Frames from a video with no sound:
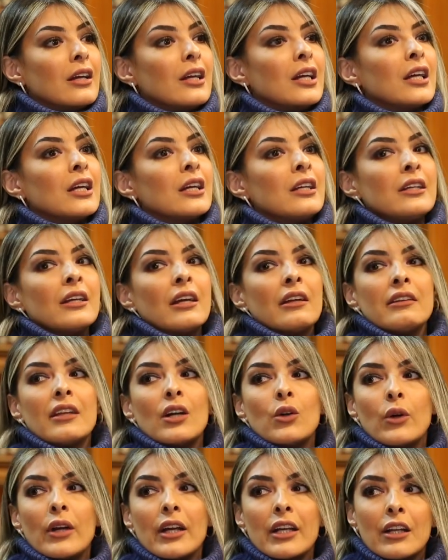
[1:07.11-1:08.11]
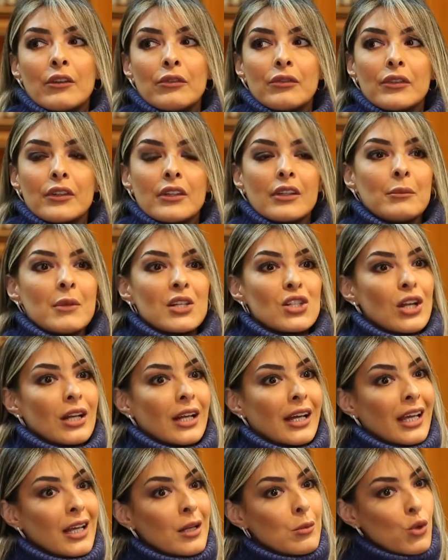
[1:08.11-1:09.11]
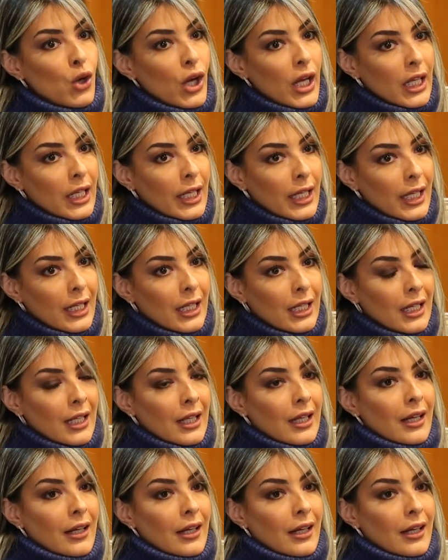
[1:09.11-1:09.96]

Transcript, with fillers: آه، لانه انا في مجال غير مهيكل